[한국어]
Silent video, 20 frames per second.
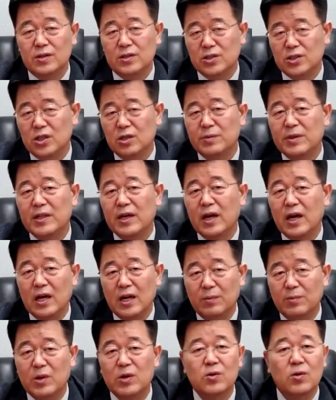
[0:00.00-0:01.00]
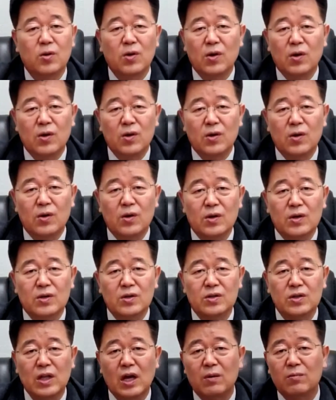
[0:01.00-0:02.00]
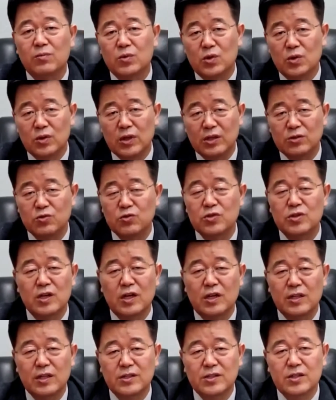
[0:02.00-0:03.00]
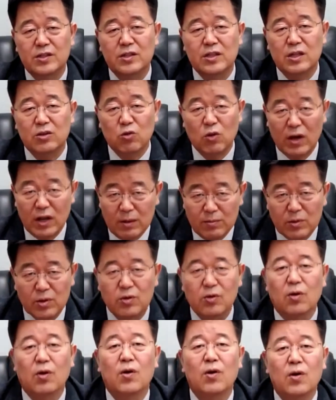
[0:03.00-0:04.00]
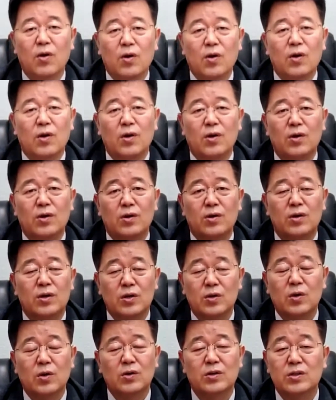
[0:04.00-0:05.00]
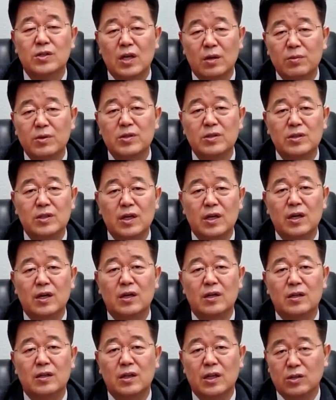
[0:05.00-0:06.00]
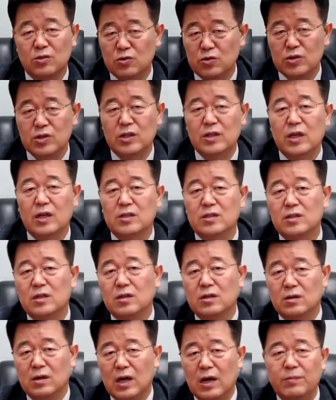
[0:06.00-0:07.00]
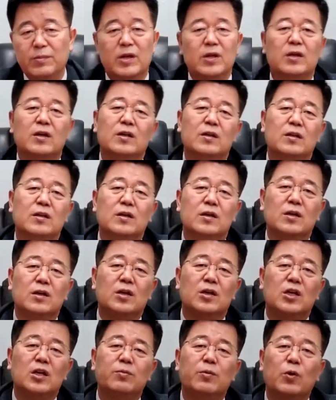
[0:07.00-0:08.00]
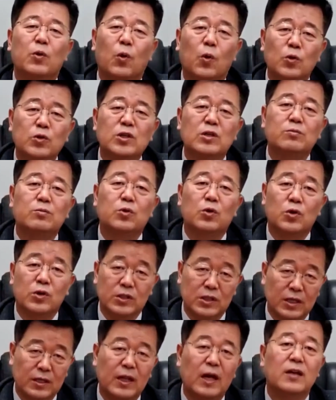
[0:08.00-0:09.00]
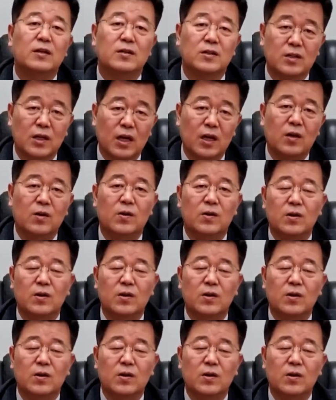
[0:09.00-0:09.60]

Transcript: 처음에 내가 하나 먹고, 그 다음 또 내 순서가 됐을 때 또 하나 먹고, 그리고 세 번째 내 순서 되어서 하면은 기본 5점으로 이제 나는 거예요.